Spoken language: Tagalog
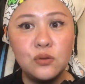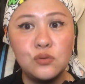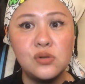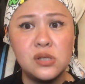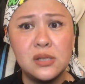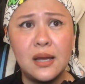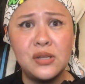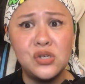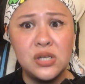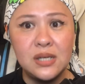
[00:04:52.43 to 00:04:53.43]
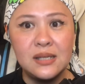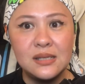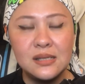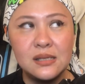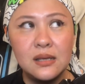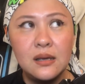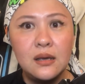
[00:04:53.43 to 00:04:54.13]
dun sa jeans.